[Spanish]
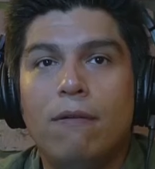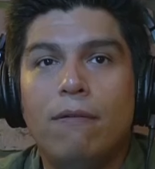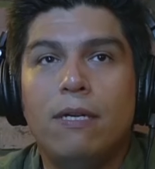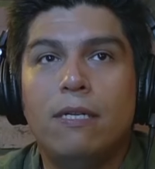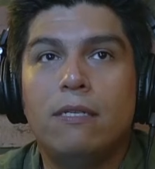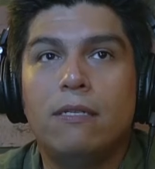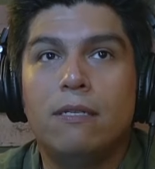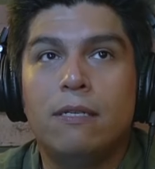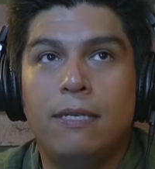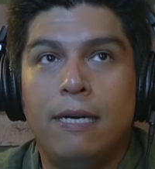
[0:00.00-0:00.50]
una
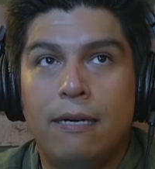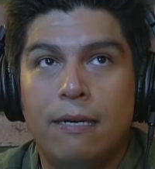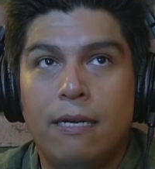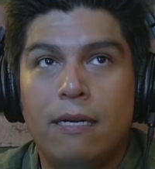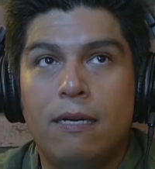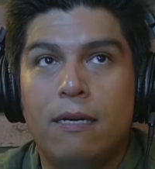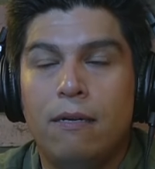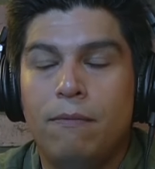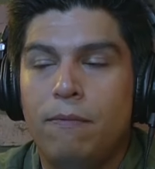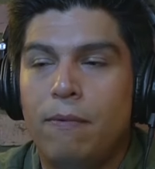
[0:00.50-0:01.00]
vez, ya
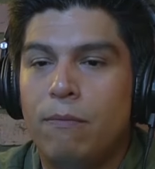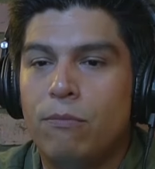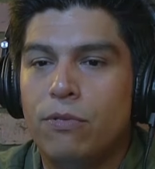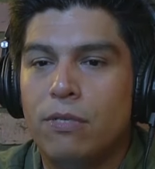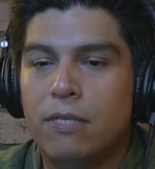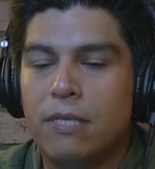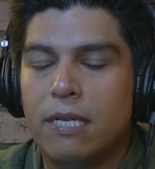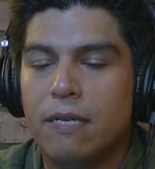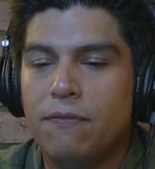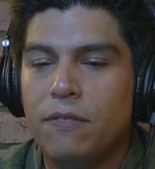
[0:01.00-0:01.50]
que
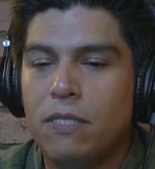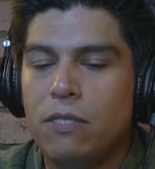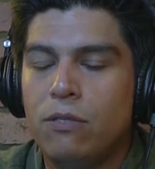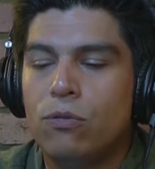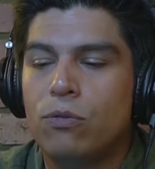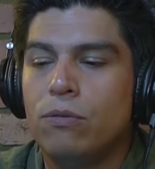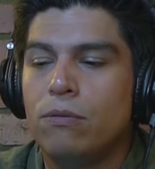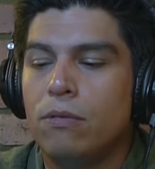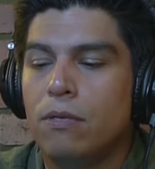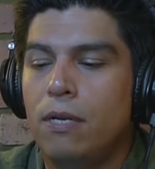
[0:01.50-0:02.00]
vamos a ese
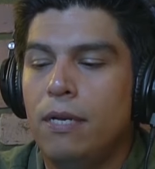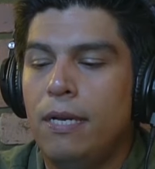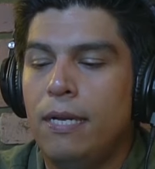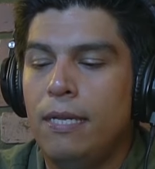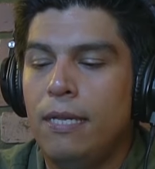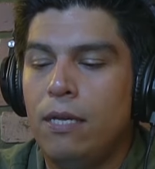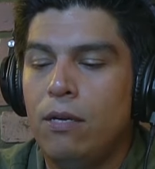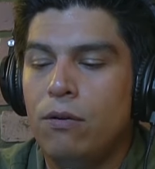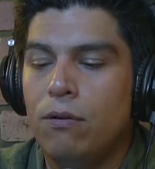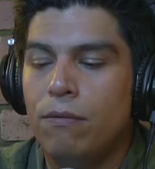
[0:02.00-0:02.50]
cafecito,
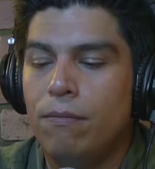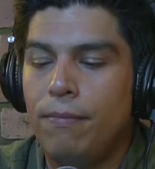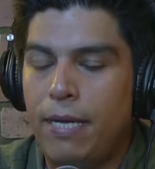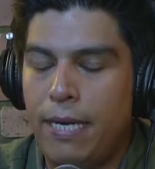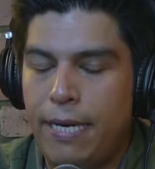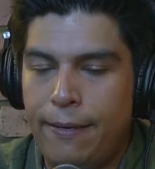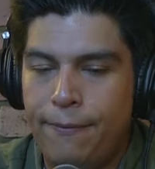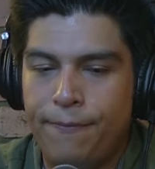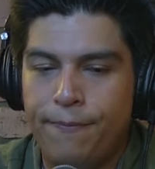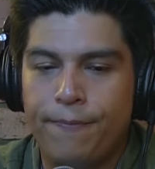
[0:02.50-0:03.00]
le digo,
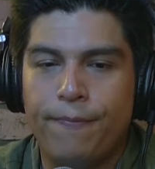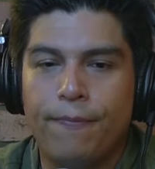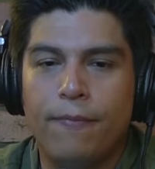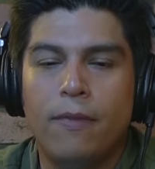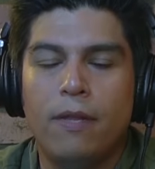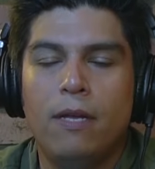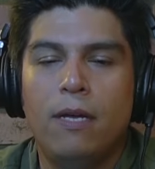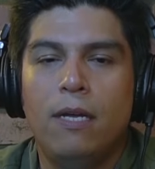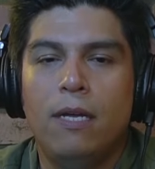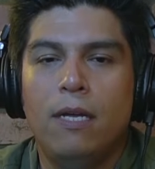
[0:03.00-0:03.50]
mire,
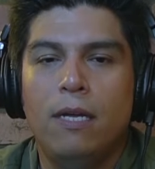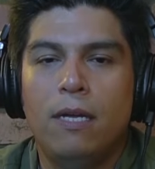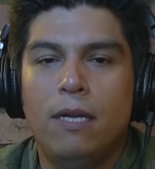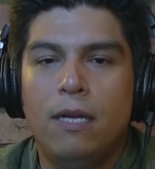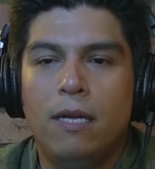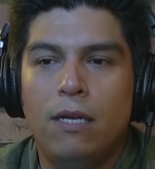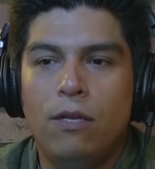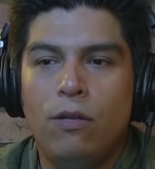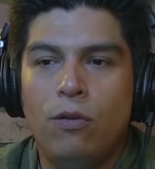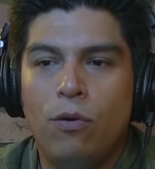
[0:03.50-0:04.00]

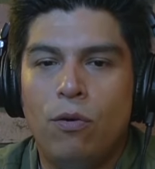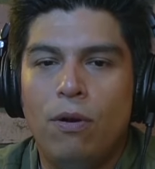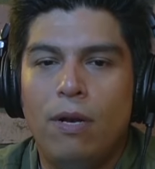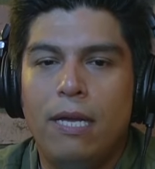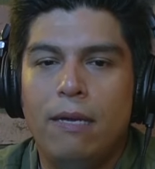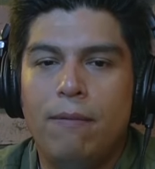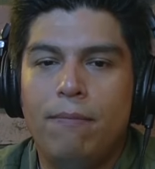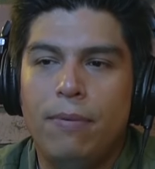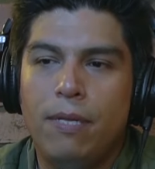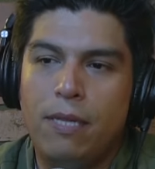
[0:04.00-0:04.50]
yo
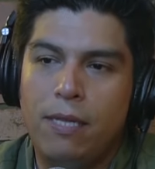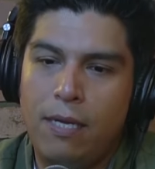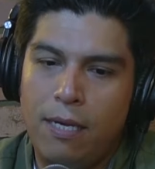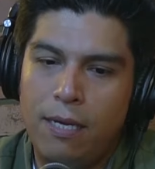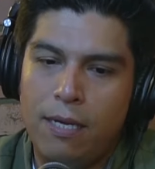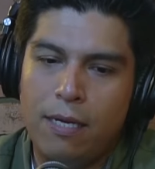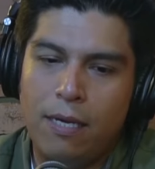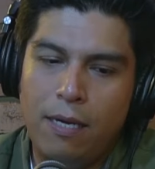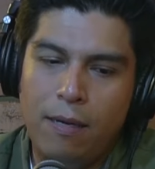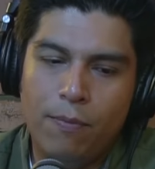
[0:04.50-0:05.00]
la
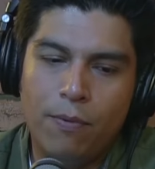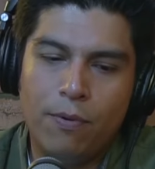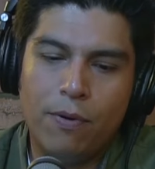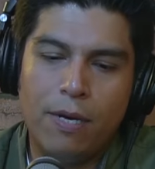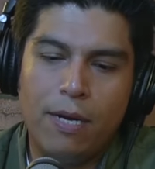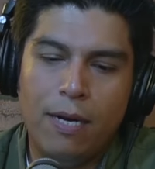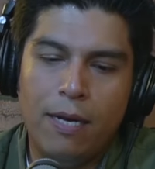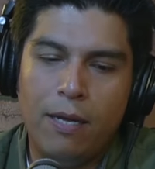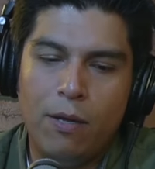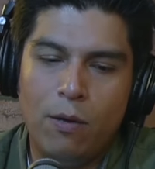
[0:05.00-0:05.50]
invité aquí
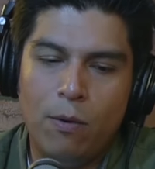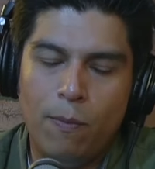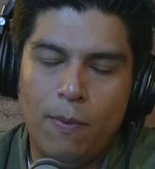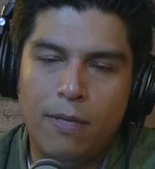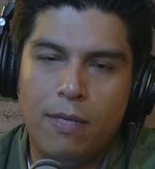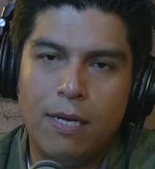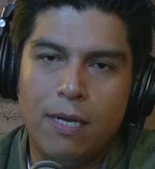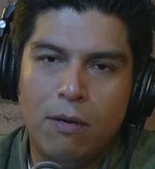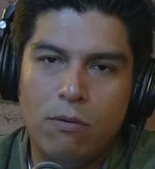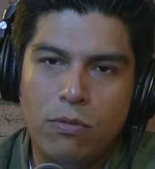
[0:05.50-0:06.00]
porque le quiero
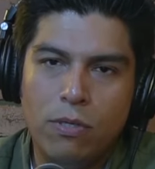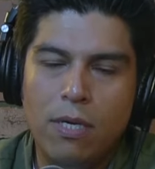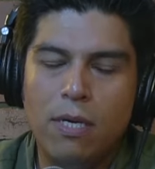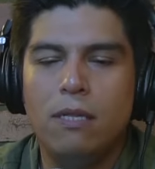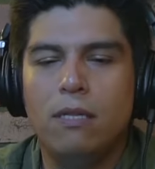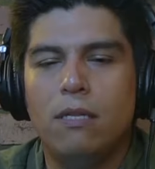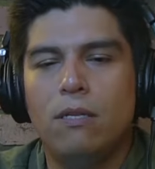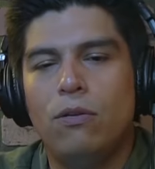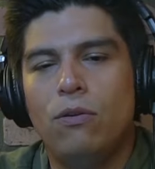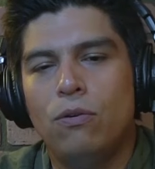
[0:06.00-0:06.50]
platicar lo
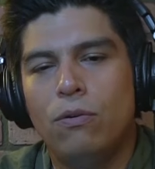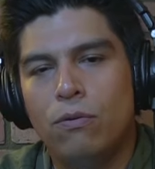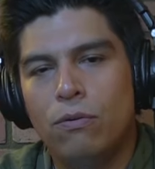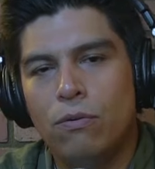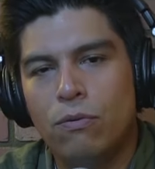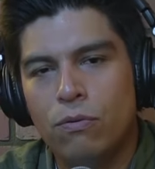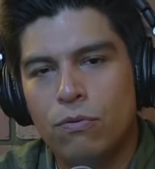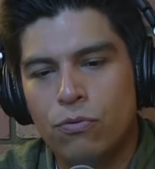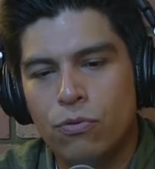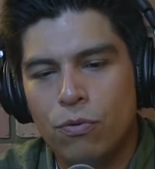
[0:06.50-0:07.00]
siguiente.
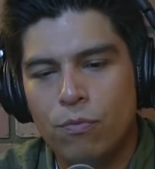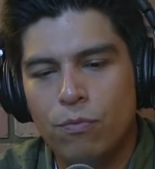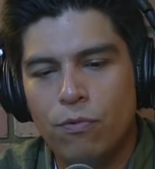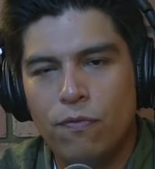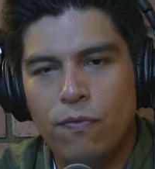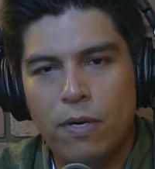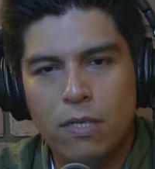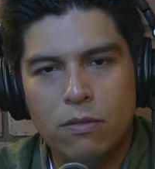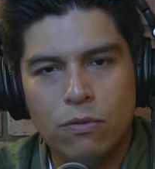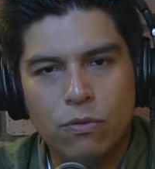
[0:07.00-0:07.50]
Yo soy
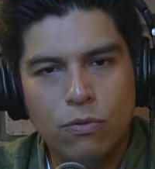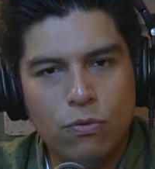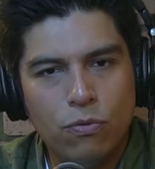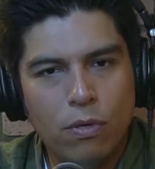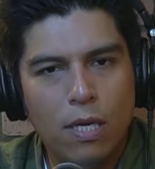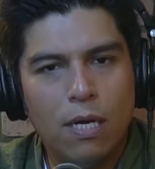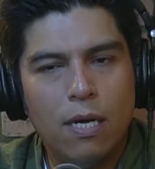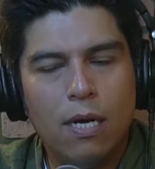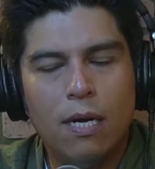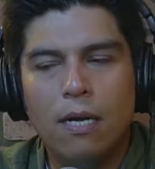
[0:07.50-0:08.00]
muy feliz con
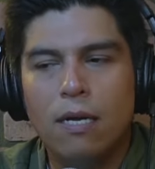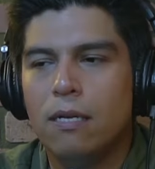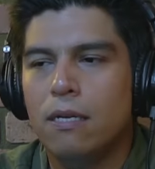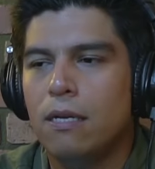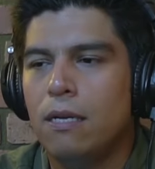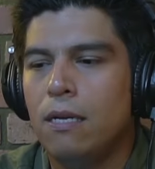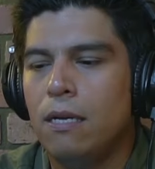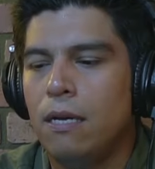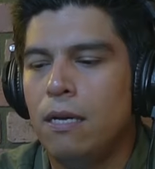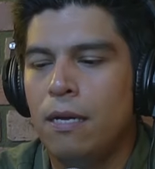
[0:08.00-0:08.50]
su
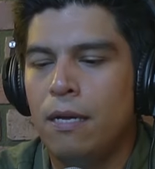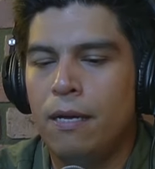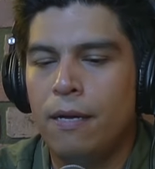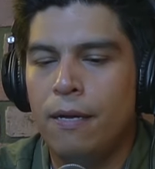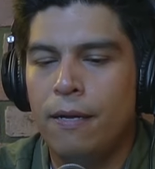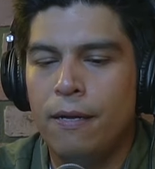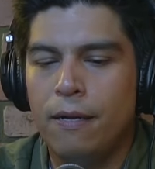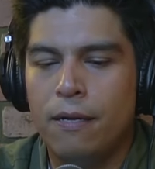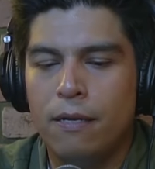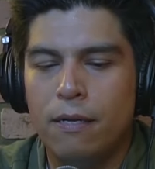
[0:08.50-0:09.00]
hija,
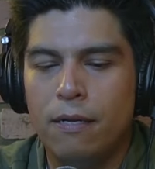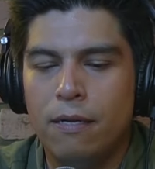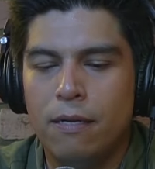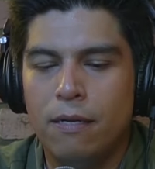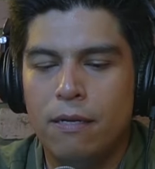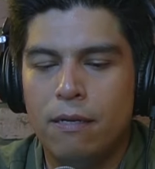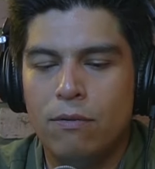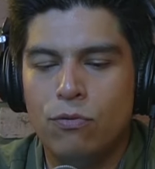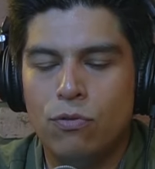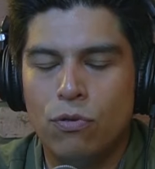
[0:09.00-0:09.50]
eh,
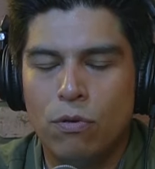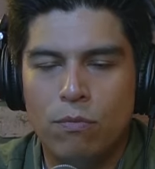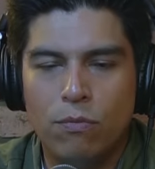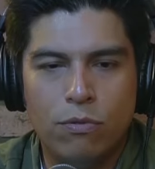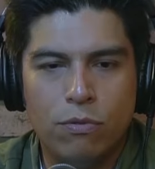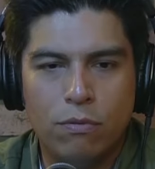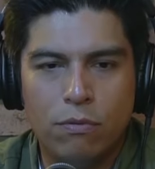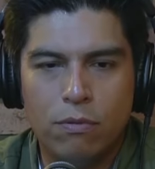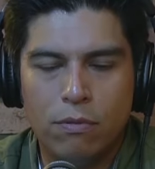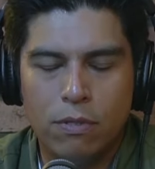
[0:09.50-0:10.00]

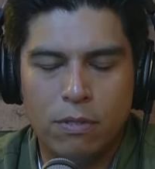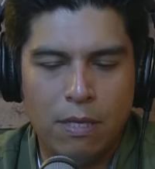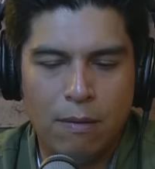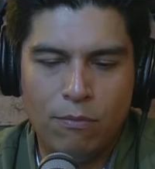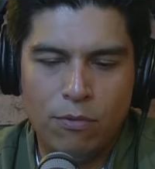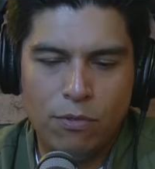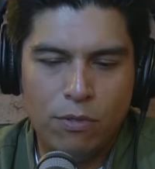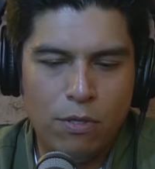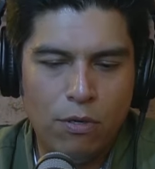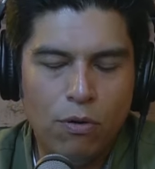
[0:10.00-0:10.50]
somos,
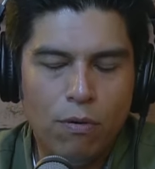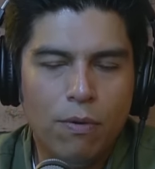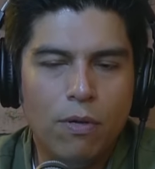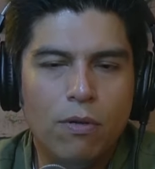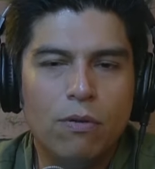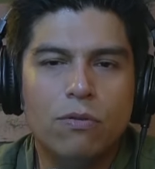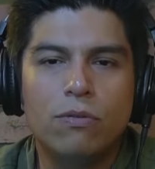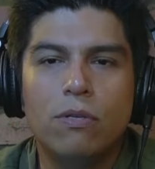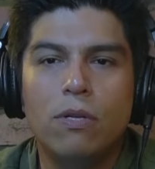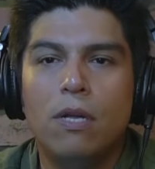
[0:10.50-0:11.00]
estamos de
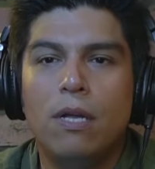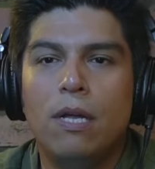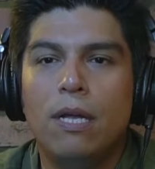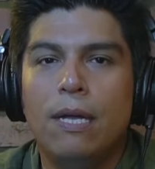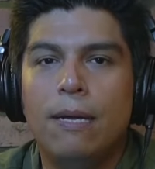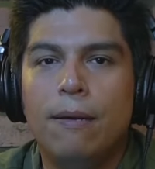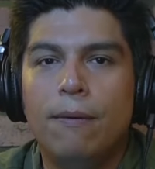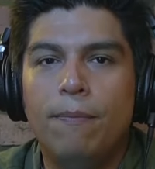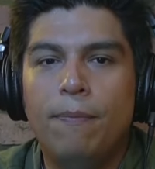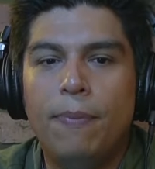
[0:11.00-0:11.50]
novios,
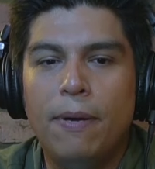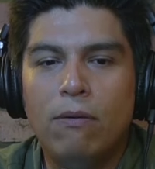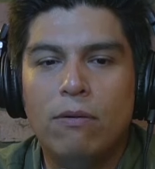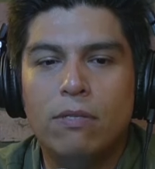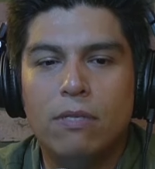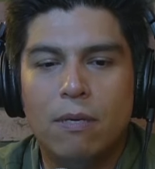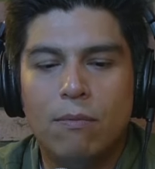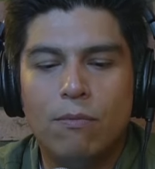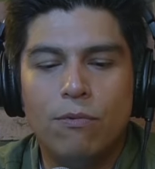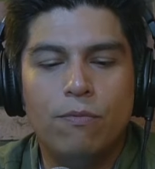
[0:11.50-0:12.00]
pero
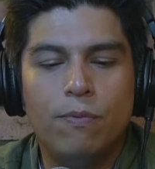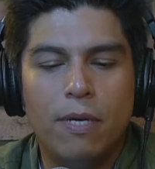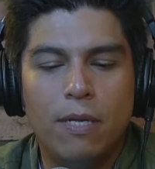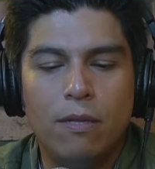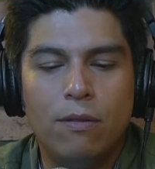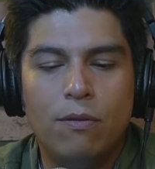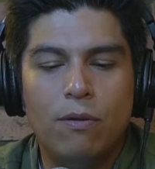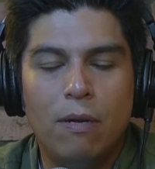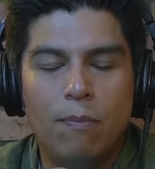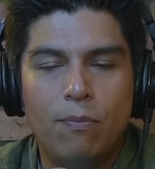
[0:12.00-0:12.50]
estamos
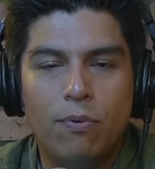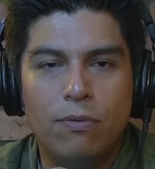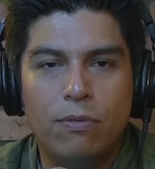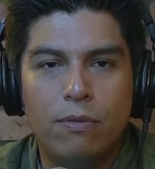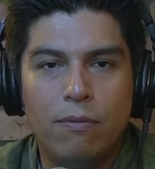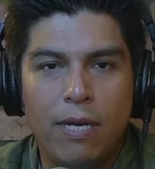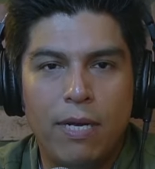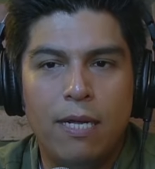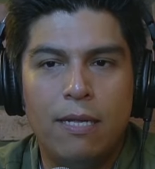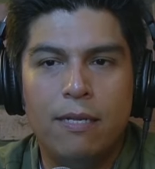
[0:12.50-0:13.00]
viendo la
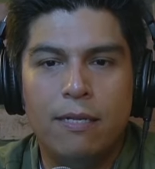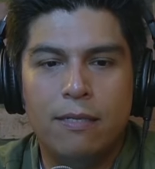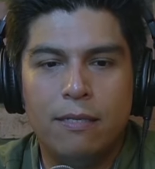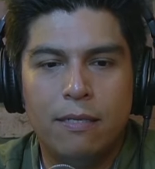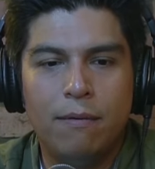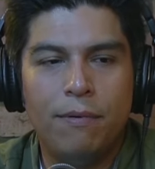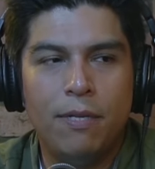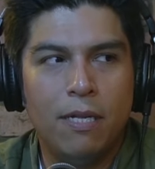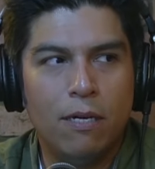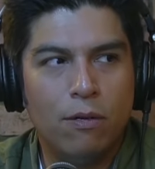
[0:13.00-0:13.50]
posibilidad de
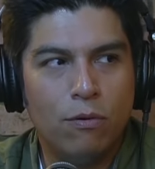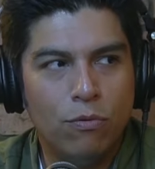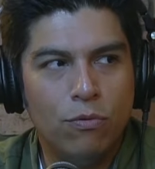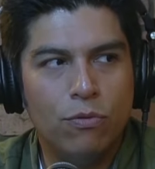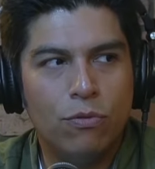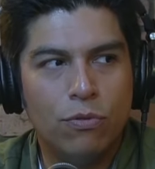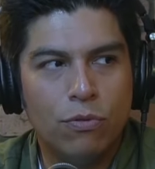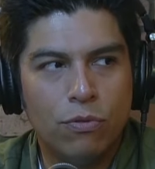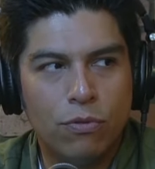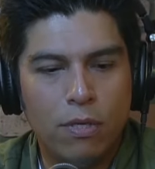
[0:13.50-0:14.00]
hacer vida
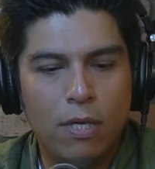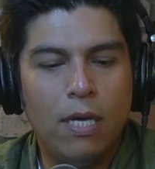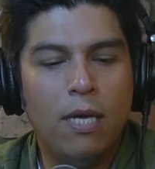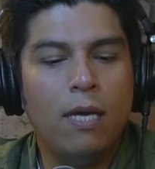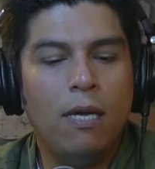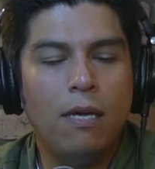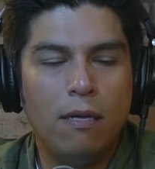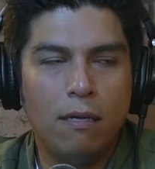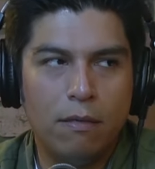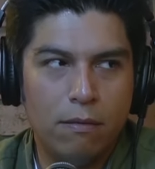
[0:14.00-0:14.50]
juntos
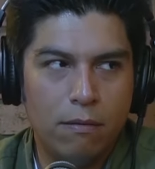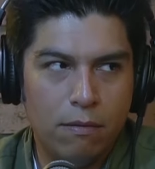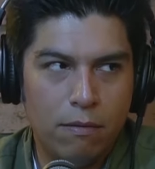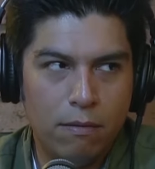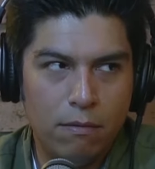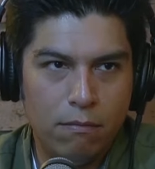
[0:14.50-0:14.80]
y